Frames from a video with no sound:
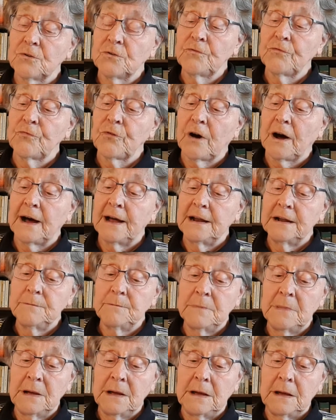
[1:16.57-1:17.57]
und vor
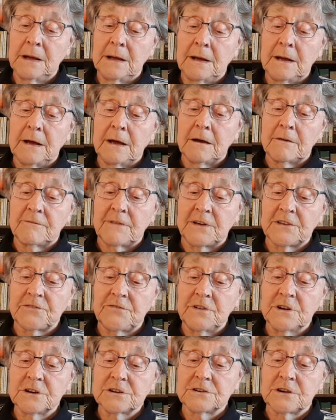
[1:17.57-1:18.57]
allem, was
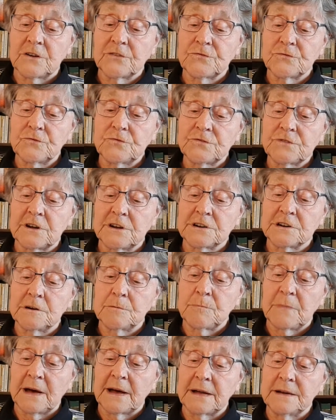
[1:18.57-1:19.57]
wird aus unseren
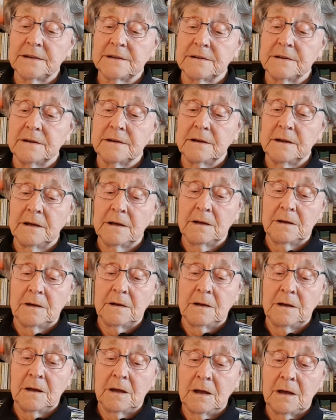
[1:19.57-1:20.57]
Gemeinden?
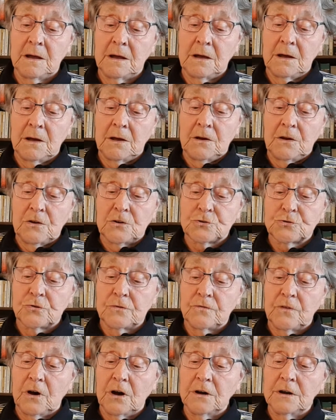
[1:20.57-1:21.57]

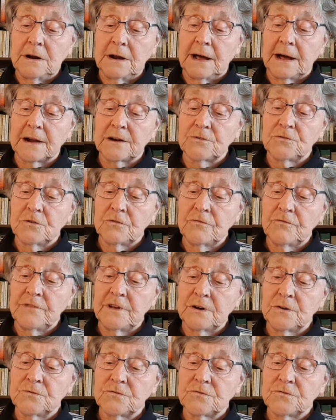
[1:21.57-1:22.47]
Schon wochenlang dürfen wir